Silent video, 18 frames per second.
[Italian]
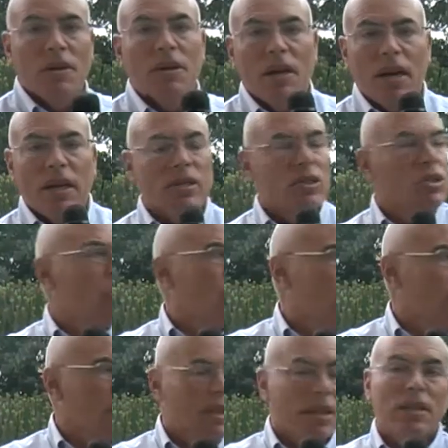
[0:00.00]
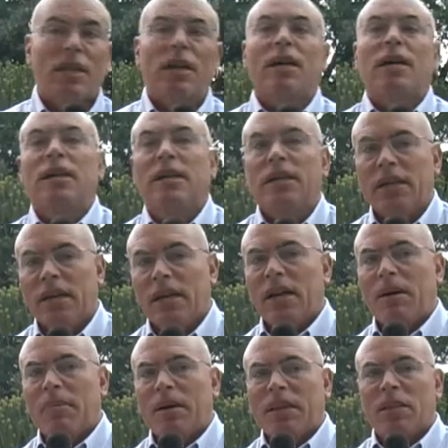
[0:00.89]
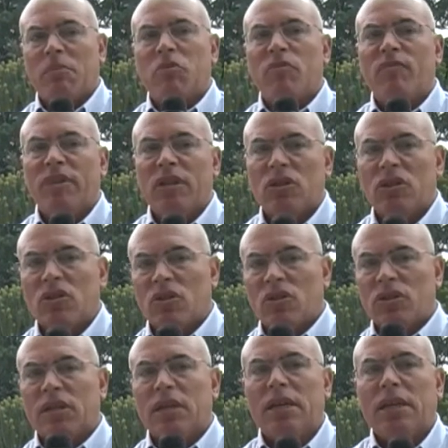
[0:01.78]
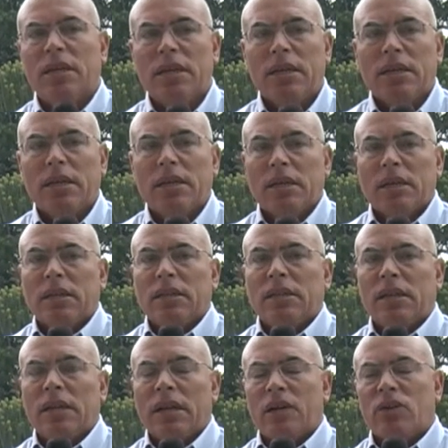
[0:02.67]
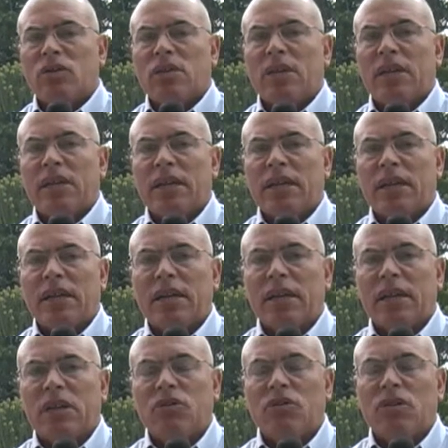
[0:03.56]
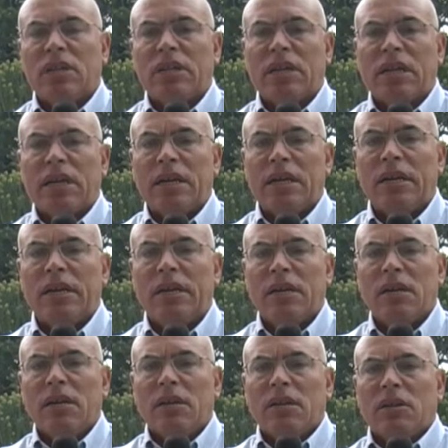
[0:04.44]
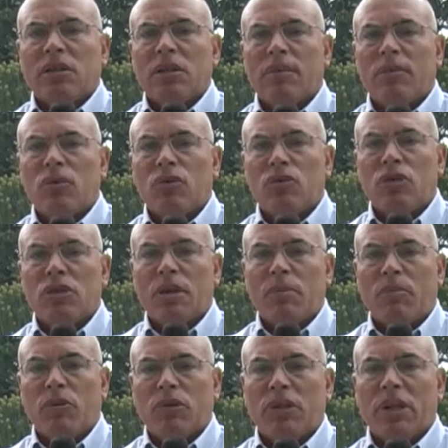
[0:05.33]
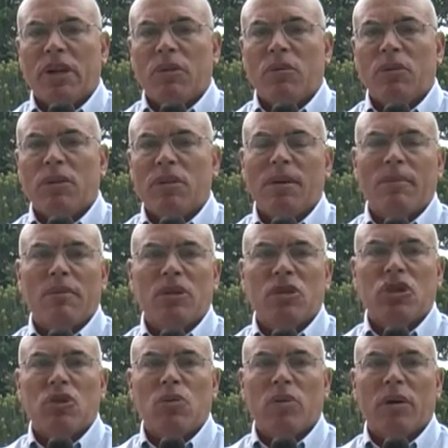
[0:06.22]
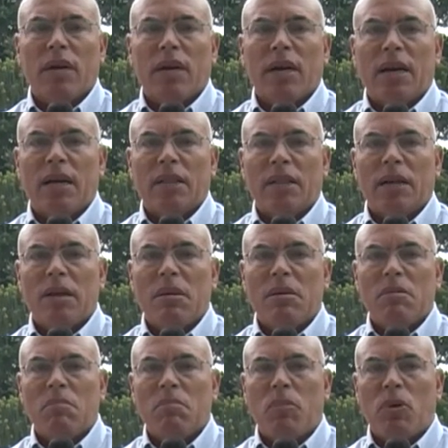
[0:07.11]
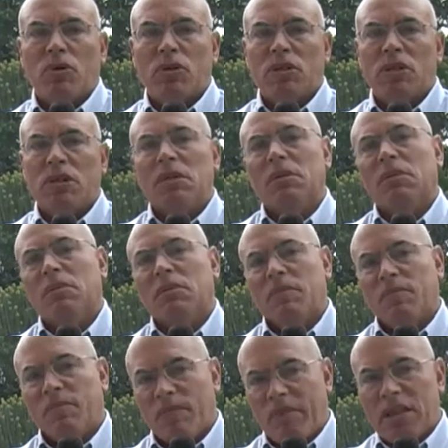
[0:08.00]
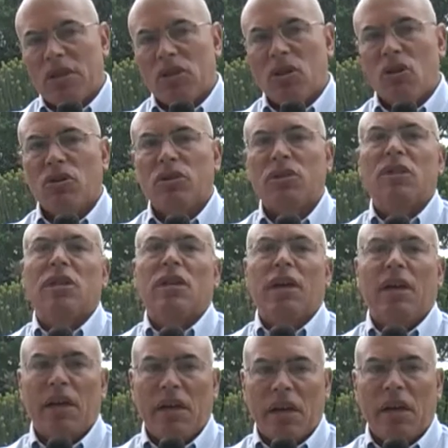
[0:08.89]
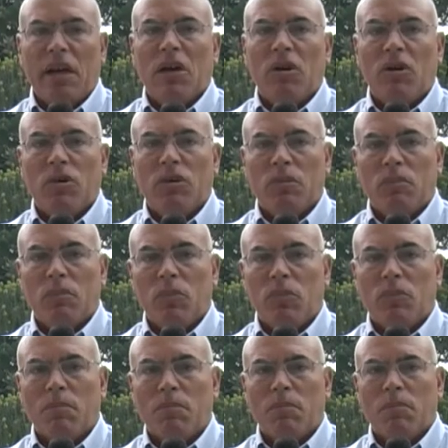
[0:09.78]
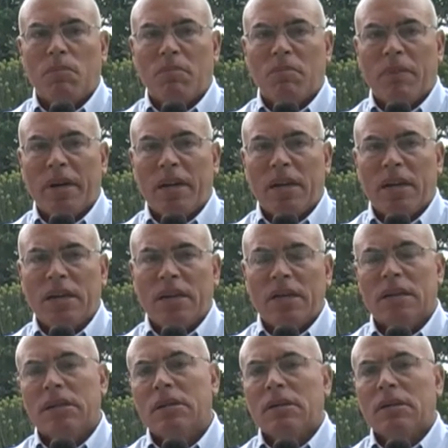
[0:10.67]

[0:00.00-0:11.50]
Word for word: La Sicilia occidentale è la parte più ventosa della nostra terra, della nostra Trinacria. Siamo riusciti a portare un insieme di cinque regate in posti ventosi e ancora più belli.